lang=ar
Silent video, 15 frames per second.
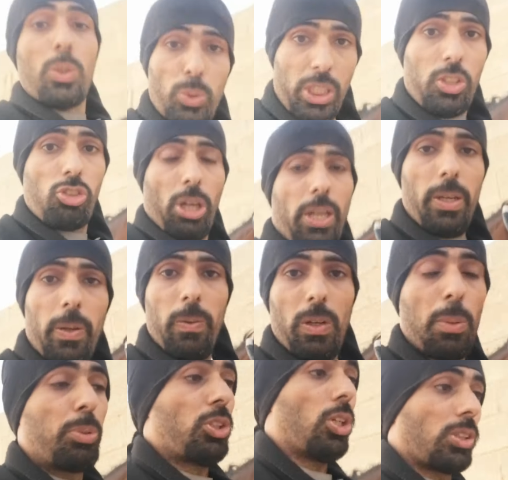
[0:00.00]
حتى وانت تشرح له
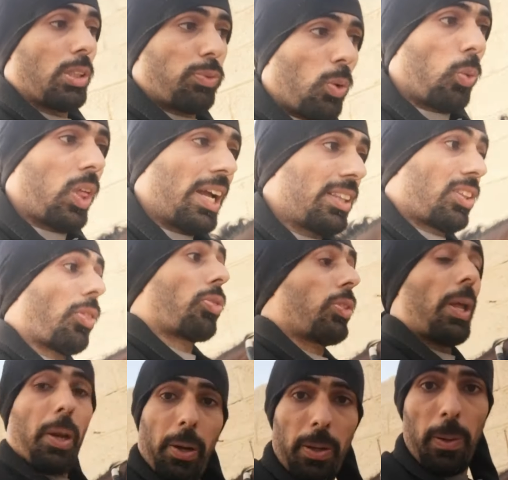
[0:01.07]
طب تحط فوضى
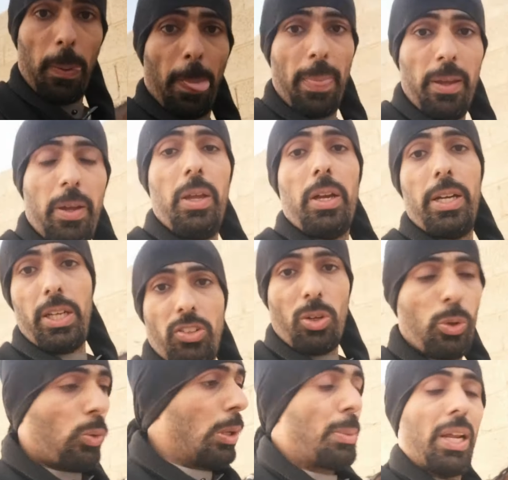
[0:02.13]
تضطره انه
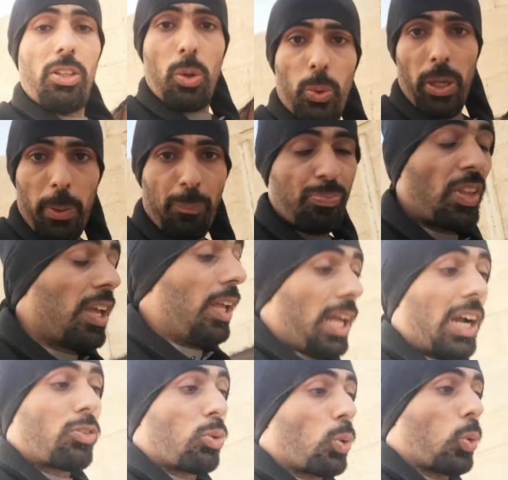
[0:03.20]
يسويها ولا ما راح يسويها
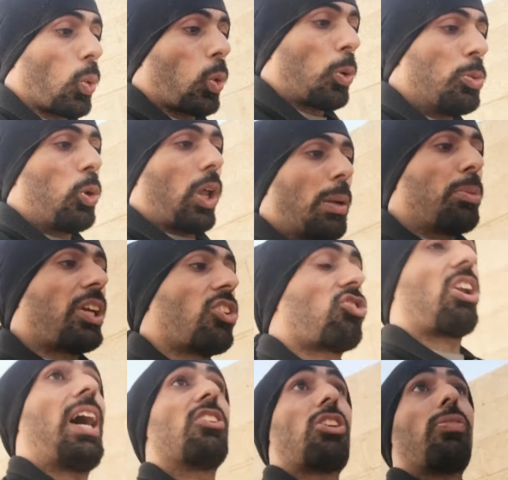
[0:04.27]
عكس طرق الركوب الاخرى ممكن
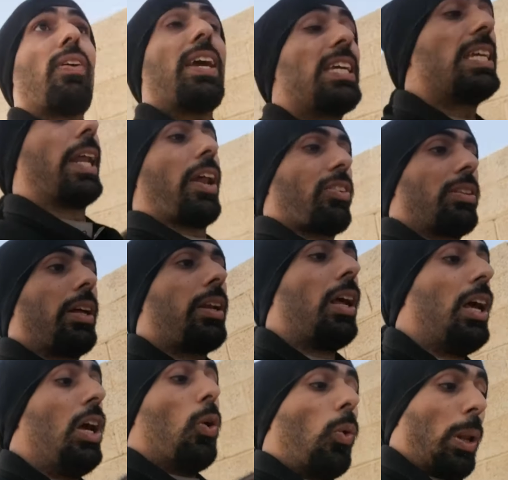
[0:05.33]
تشرحها شفهيا اصلا
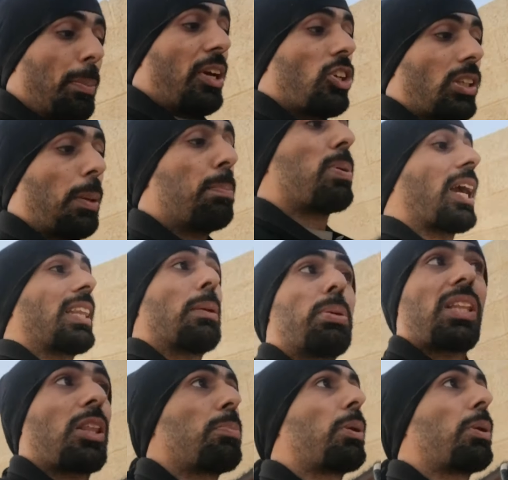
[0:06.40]
ولما يجي يطبق يطبق